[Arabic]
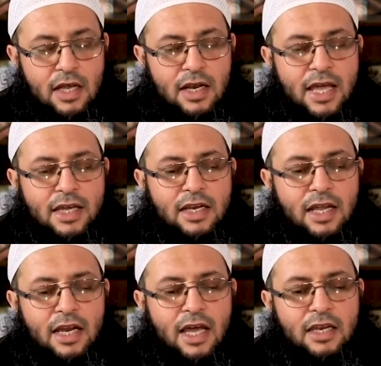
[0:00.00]
لكن
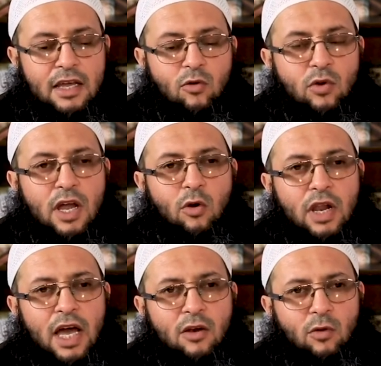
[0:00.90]
على ان يكون له
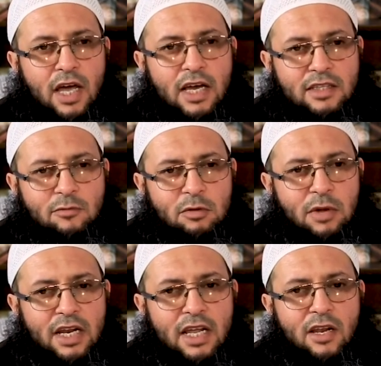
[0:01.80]
الحل والعقد
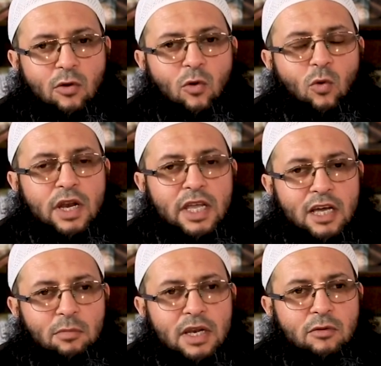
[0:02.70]
بمعنى انه هو اللي
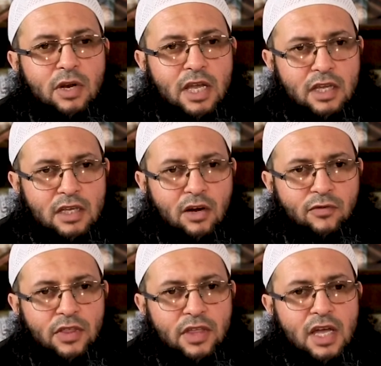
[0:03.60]
يقبل ولا
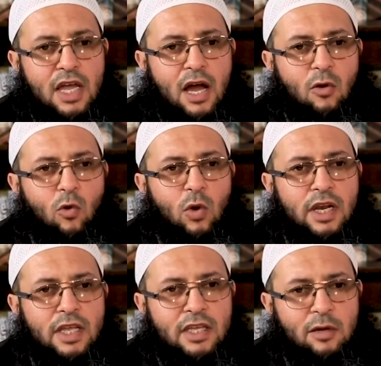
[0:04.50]
يرفض او هو
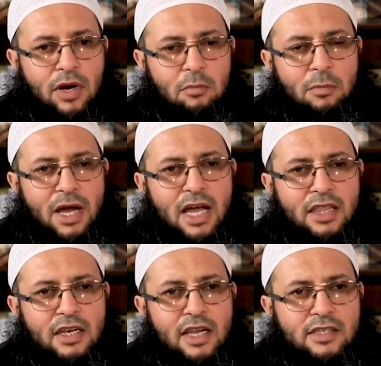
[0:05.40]
اللي يبرم مع
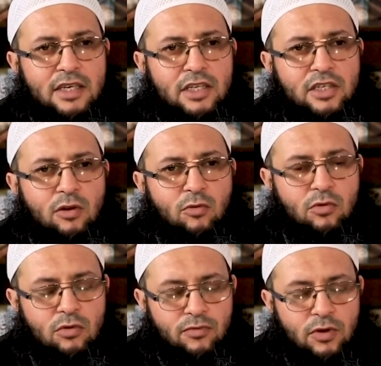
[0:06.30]
هذا الناس اللي
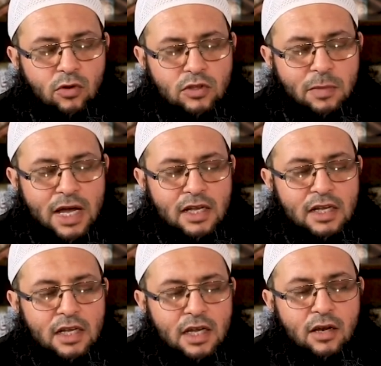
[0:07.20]
جاوا في الخطبه
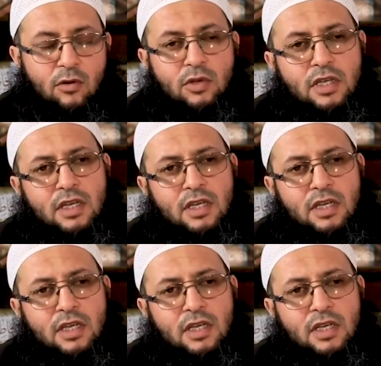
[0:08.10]
انه